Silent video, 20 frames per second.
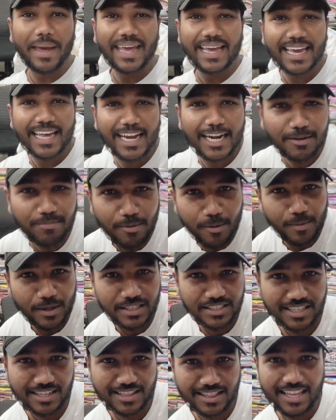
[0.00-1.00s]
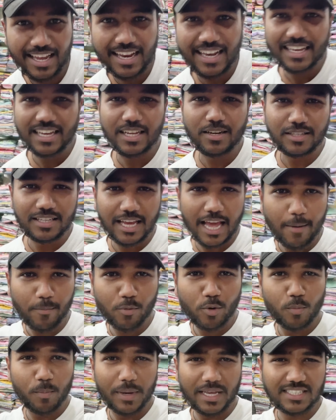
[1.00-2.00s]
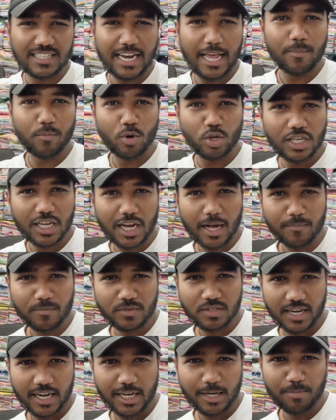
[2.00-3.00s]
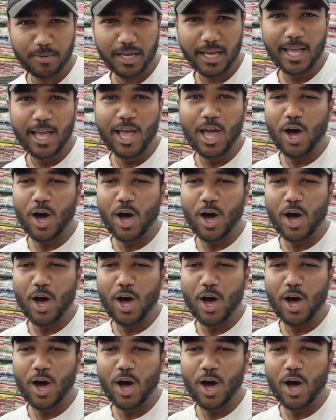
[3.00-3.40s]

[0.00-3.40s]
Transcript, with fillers: महंगे रेट में बिक सकती है लेकिन ये आपको बेचना है बहुत ही कम रेट में